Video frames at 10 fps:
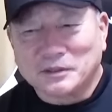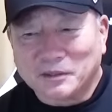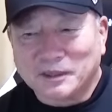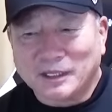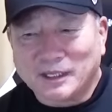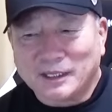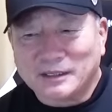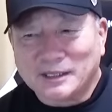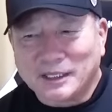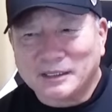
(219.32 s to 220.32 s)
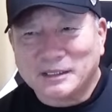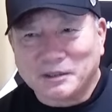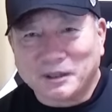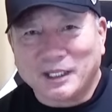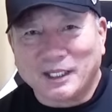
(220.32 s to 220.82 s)
あそれで
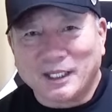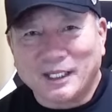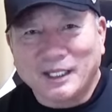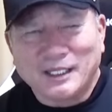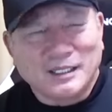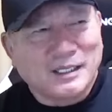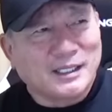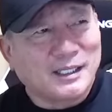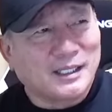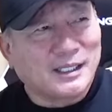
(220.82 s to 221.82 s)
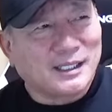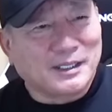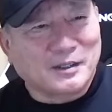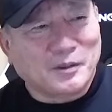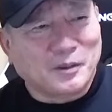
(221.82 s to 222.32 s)
ジャッジは
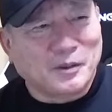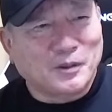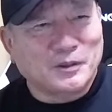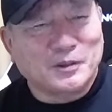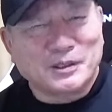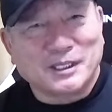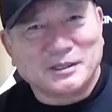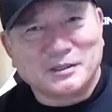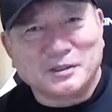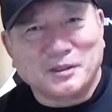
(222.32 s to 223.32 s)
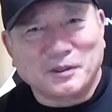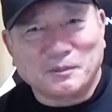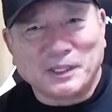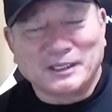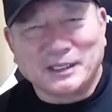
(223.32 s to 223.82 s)
えー、こうドジャース
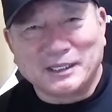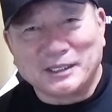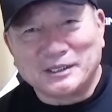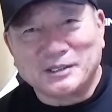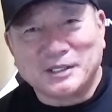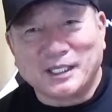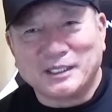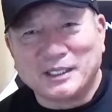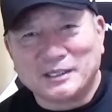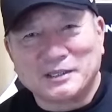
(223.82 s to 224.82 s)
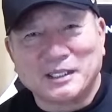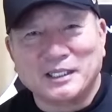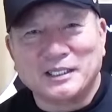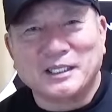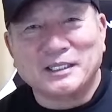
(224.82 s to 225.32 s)
のバッテリーに
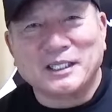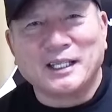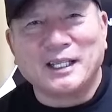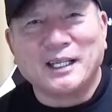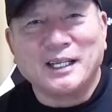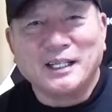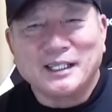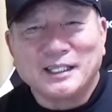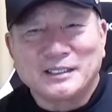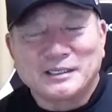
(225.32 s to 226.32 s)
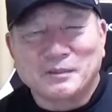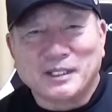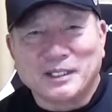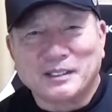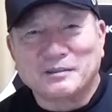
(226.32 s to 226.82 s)
スライダースライダーで攻
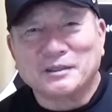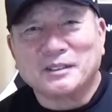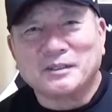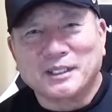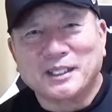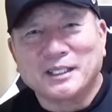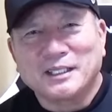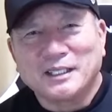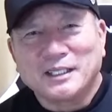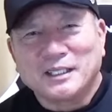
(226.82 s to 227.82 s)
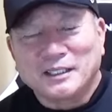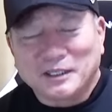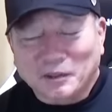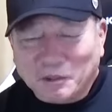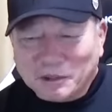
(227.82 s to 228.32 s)
められるんだよね、うんはい、
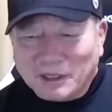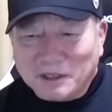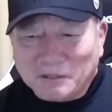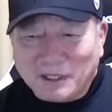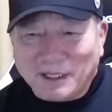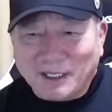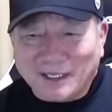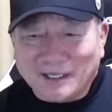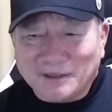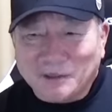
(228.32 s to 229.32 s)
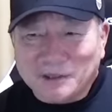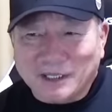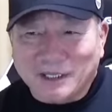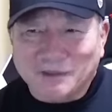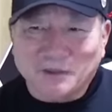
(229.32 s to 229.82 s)
で大谷はどち
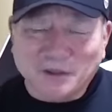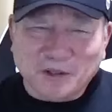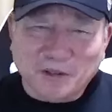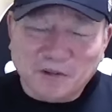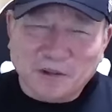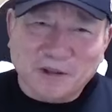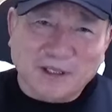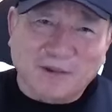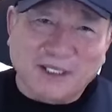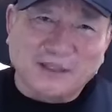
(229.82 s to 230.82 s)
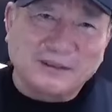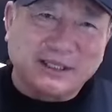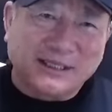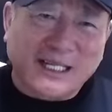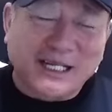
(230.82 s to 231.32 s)
らかというと球種ではなく
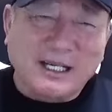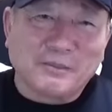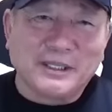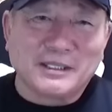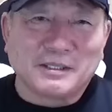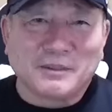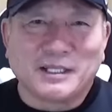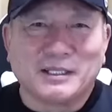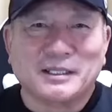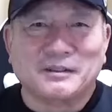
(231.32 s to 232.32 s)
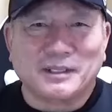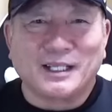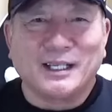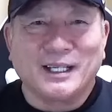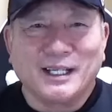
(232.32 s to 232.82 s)
て高めで攻められてる
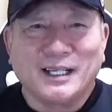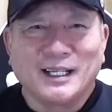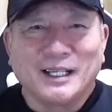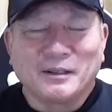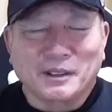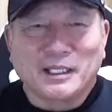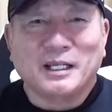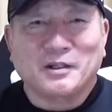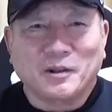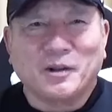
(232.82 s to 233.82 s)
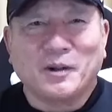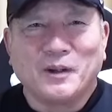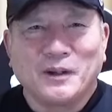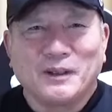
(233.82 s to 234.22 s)
ね、うん、まあ、結構